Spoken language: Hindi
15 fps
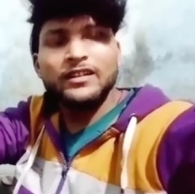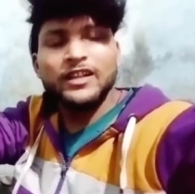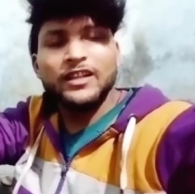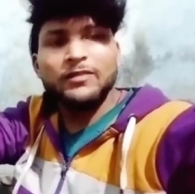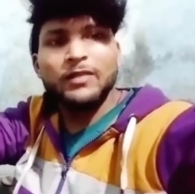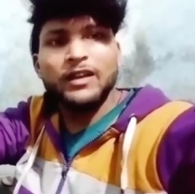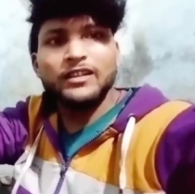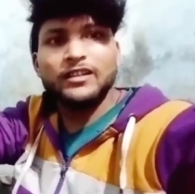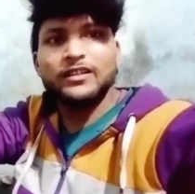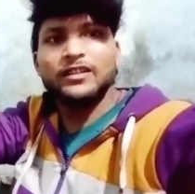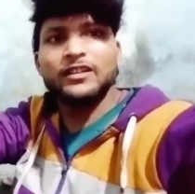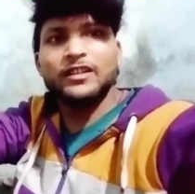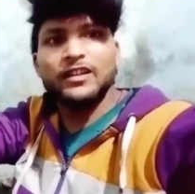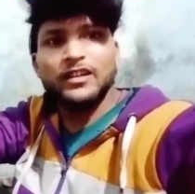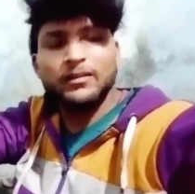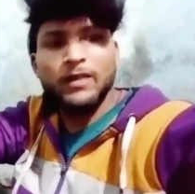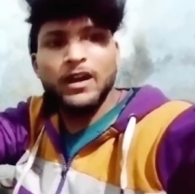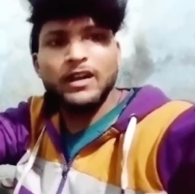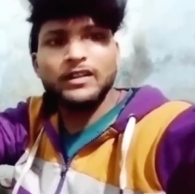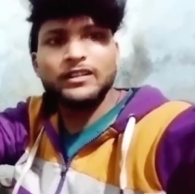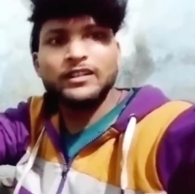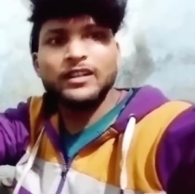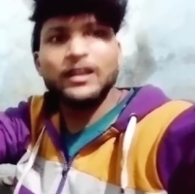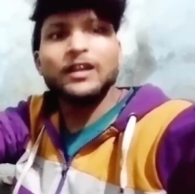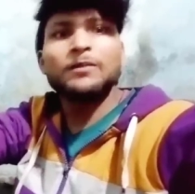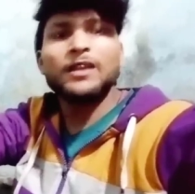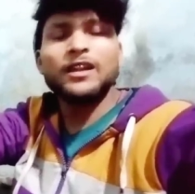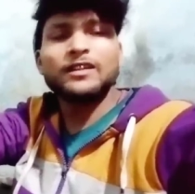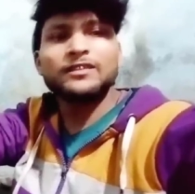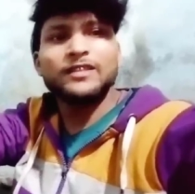कई बार स्टेक मार दिया
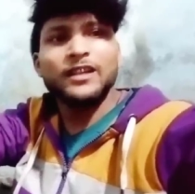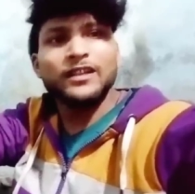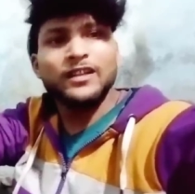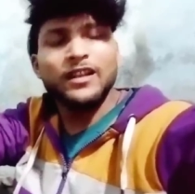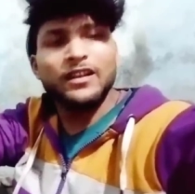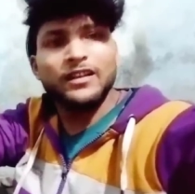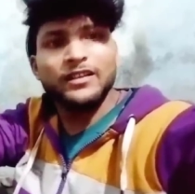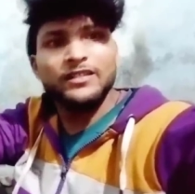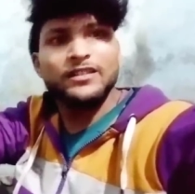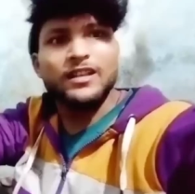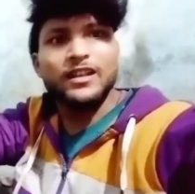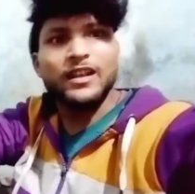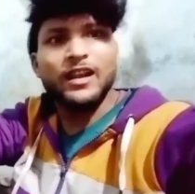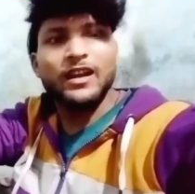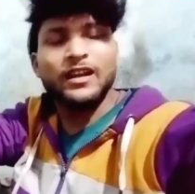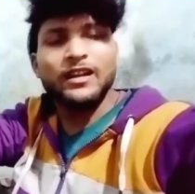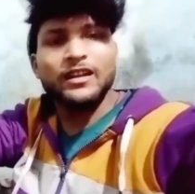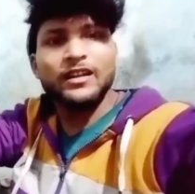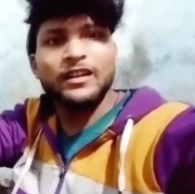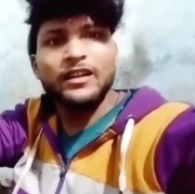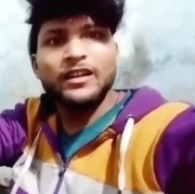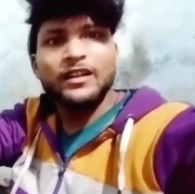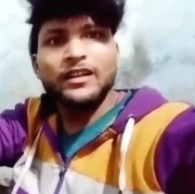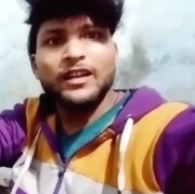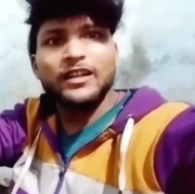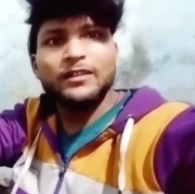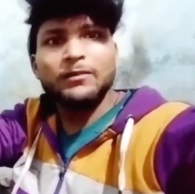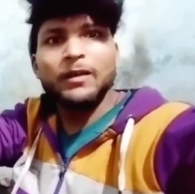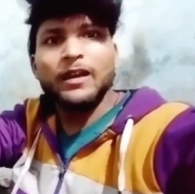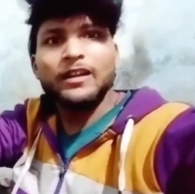मेरा चैनल नहीं चल रहा है
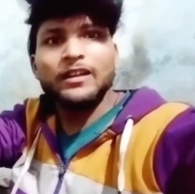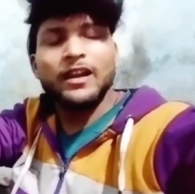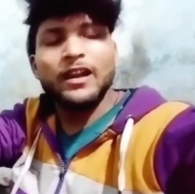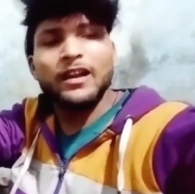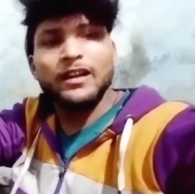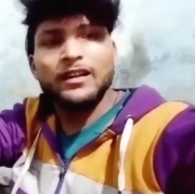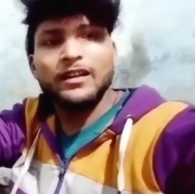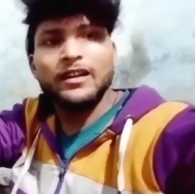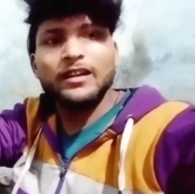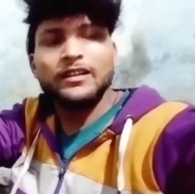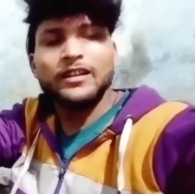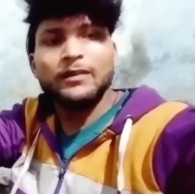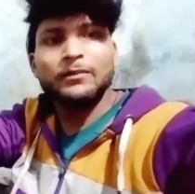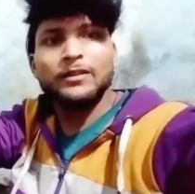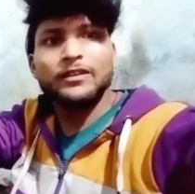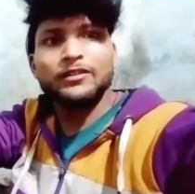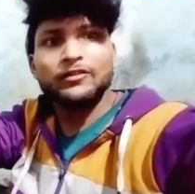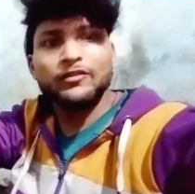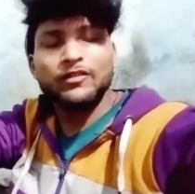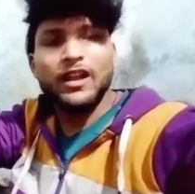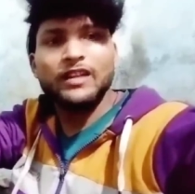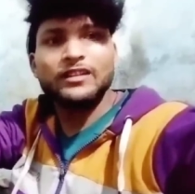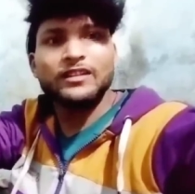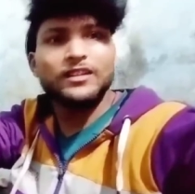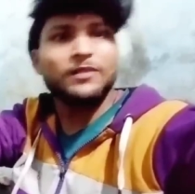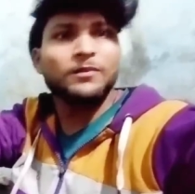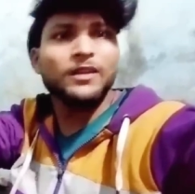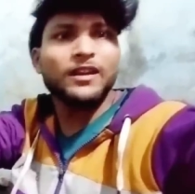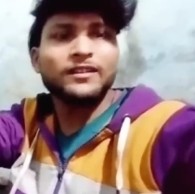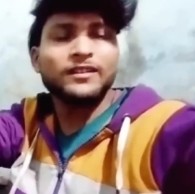कई बार हैक कर दिया विष्णु राज ने
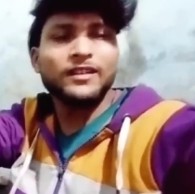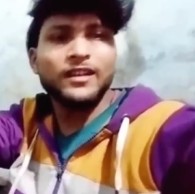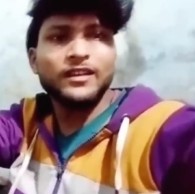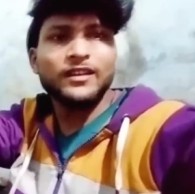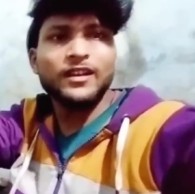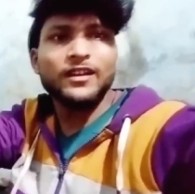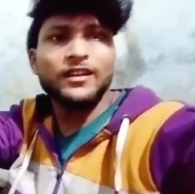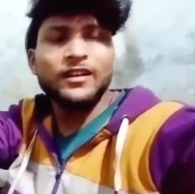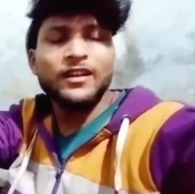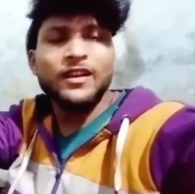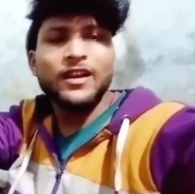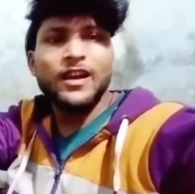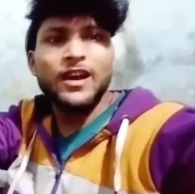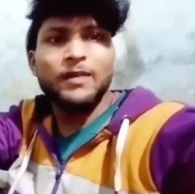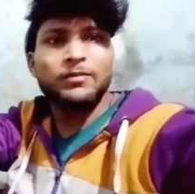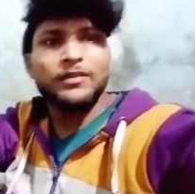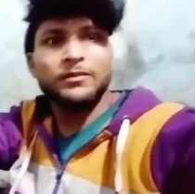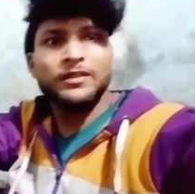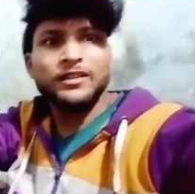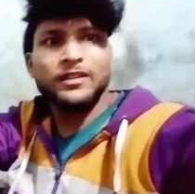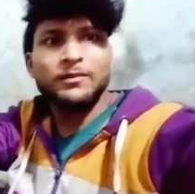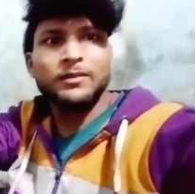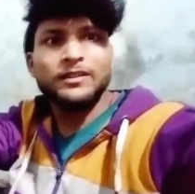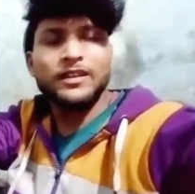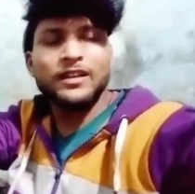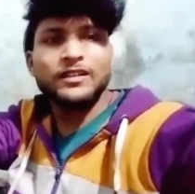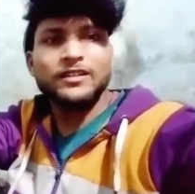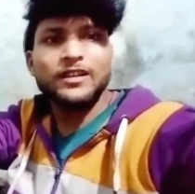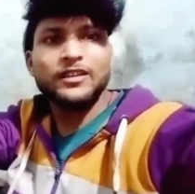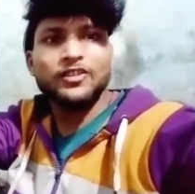मेरा चैनल आप सभी से
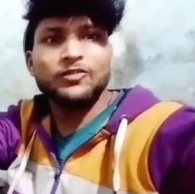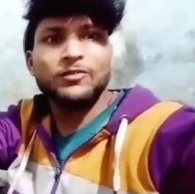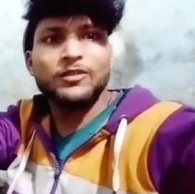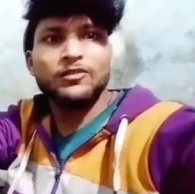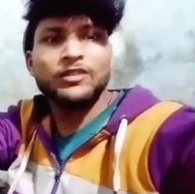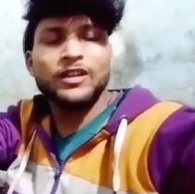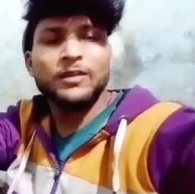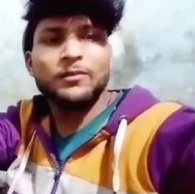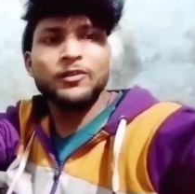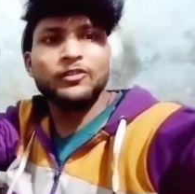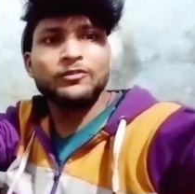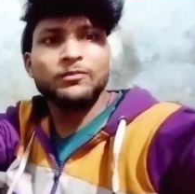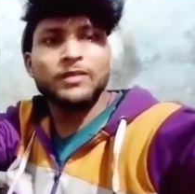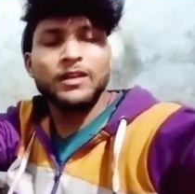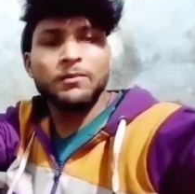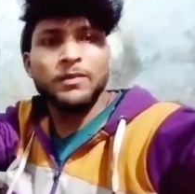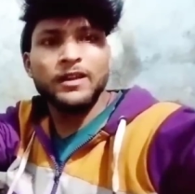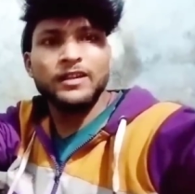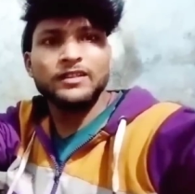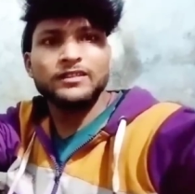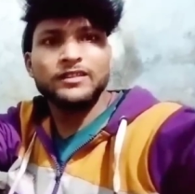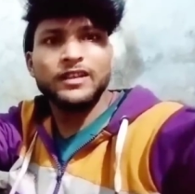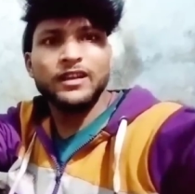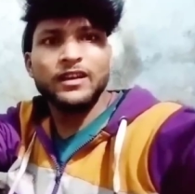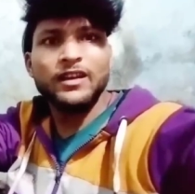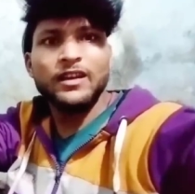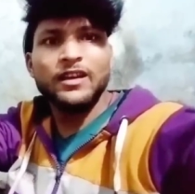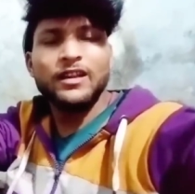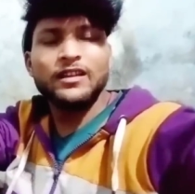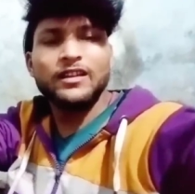बताना चाहता हूँ मैं उसका बहुत बड़ा फ़ैन था
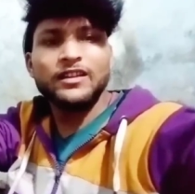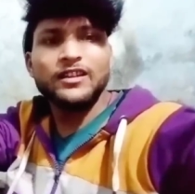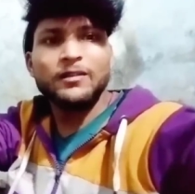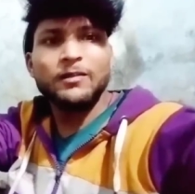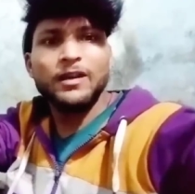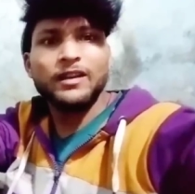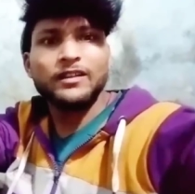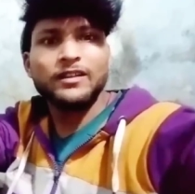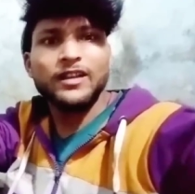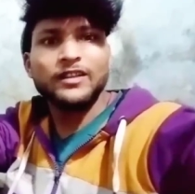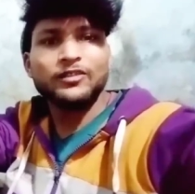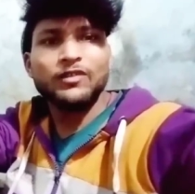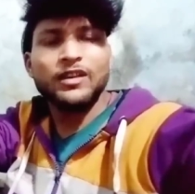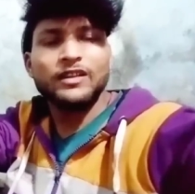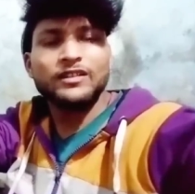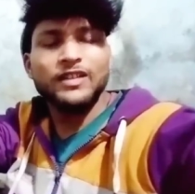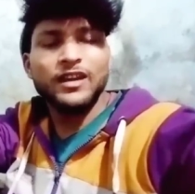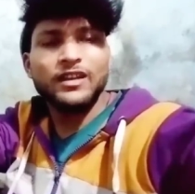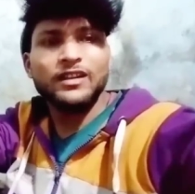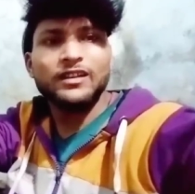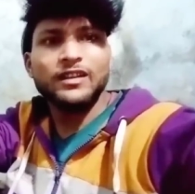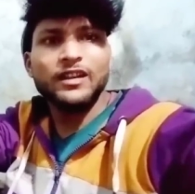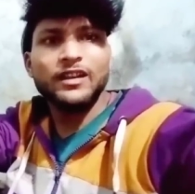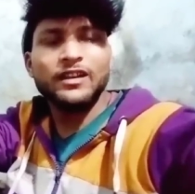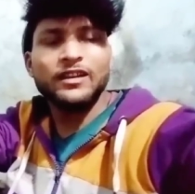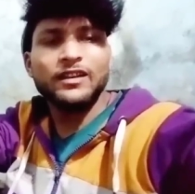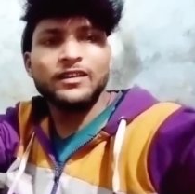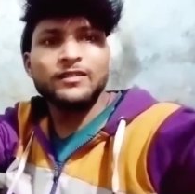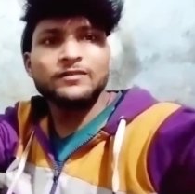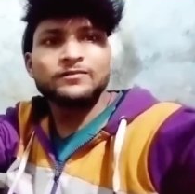लेकिन हमारे साथ वो गद्दारी किया
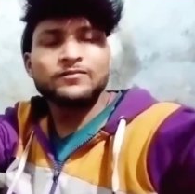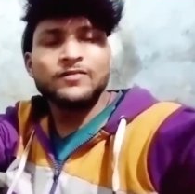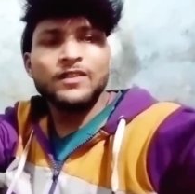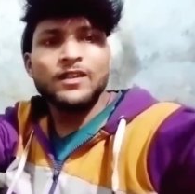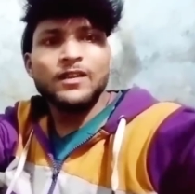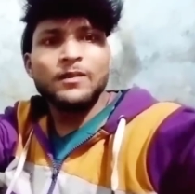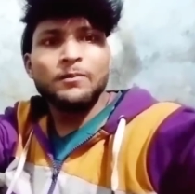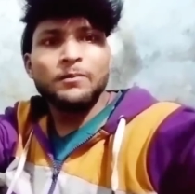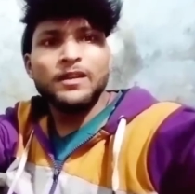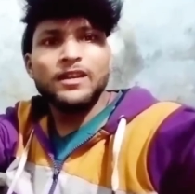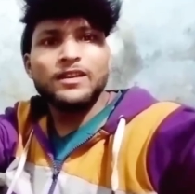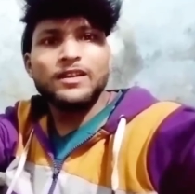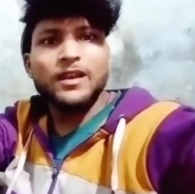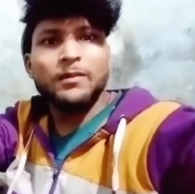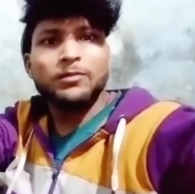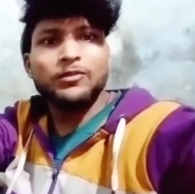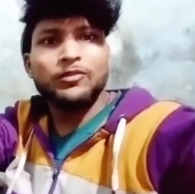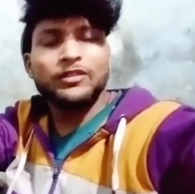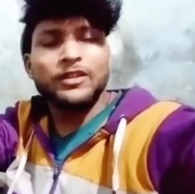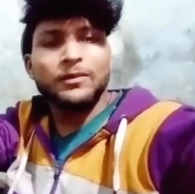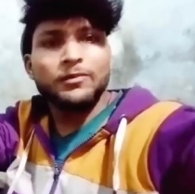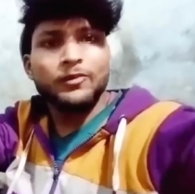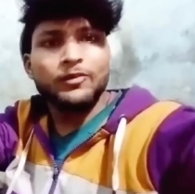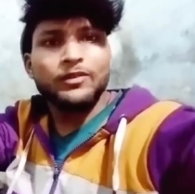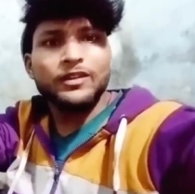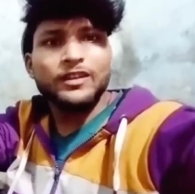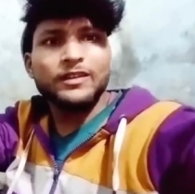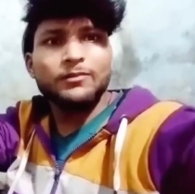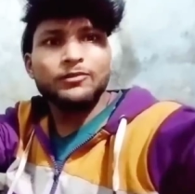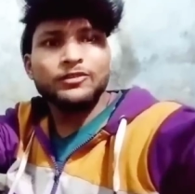है प्लीज़ आप लोग सपोर्ट
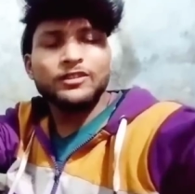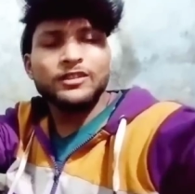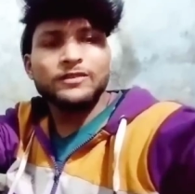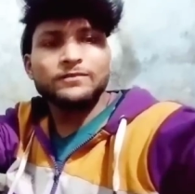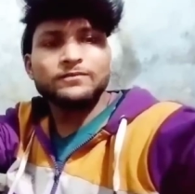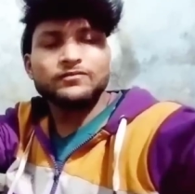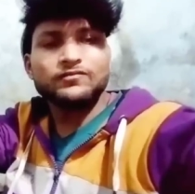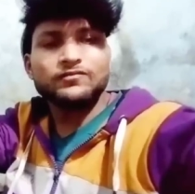करिए मुझे